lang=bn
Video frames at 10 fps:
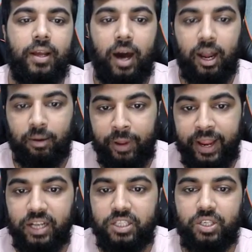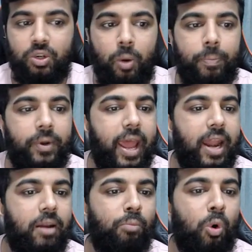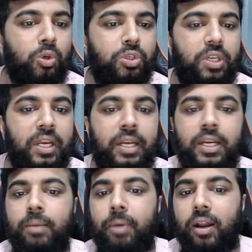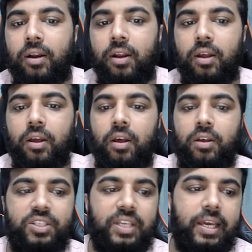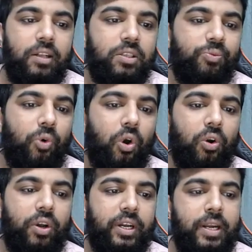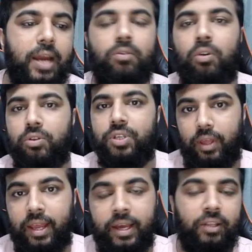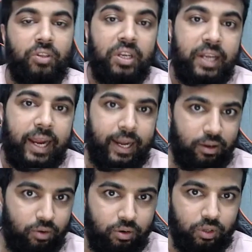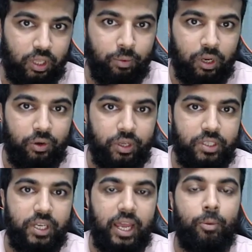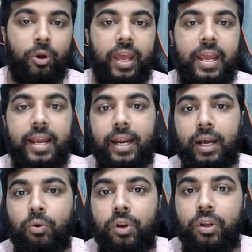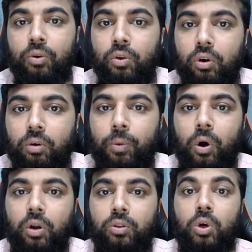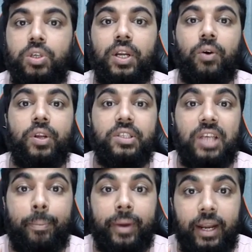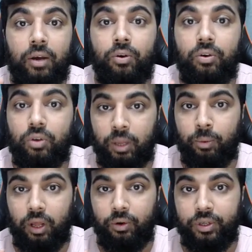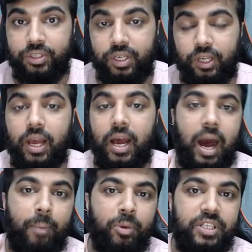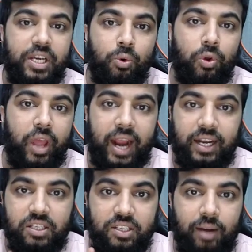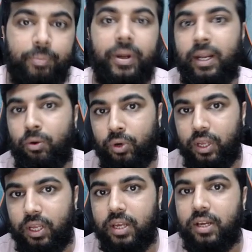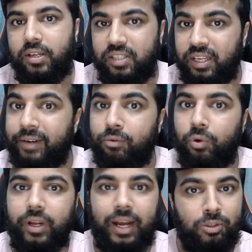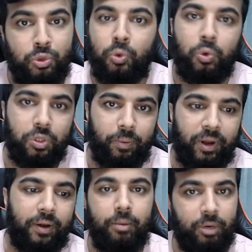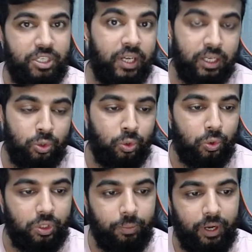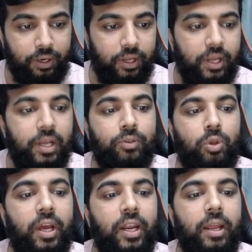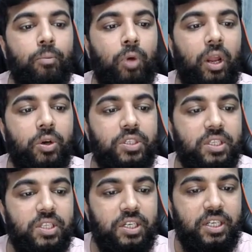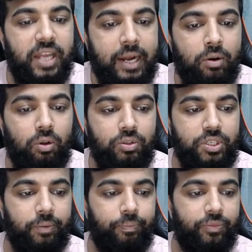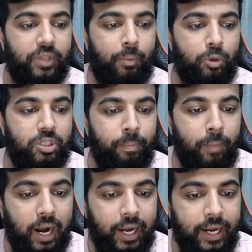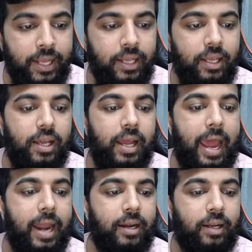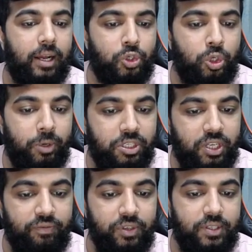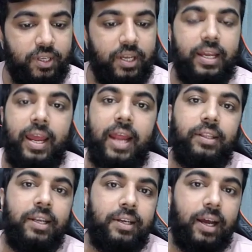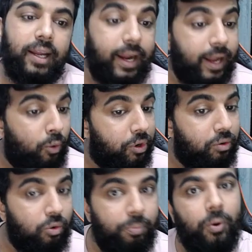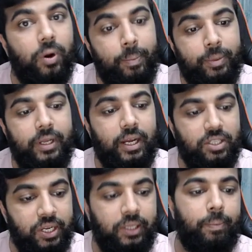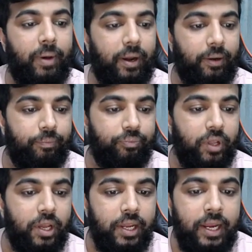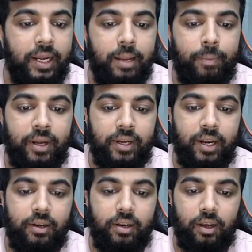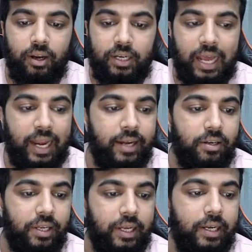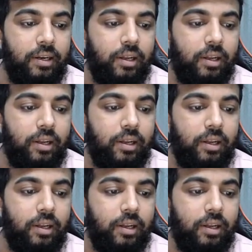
আনভেলস টপ টেন মোস্ট ইন ডিমান্ড স্কিলস ফর টেকনোলজি এখানে তিনটা ক্যাটাগরির কথা বলা হয়েছে এবং এই ক্যাটাগরিগুলোর ওপর দশটা করে সাব ক্যাটাগরির কথা বলা হয়েছে আপনি যে কোনো একটা সাব ক্যাটাগরি সিলেক্ট করে কাজ শুরু করতে পারেন বা শেখা শুরু করতে পারেন তো এখানে বলা হয়েছে যে টেকনোলজি তারপর হচ্ছে মার্কেটিং অ্যান্ড কাস্টমার সার্ভিস এই তিনটা ক্যাটাগরির উপর আপনি কাজ শিখতে পারেন ইন্ডিপেন্ডেন্ট ট্যালেন্ট ইন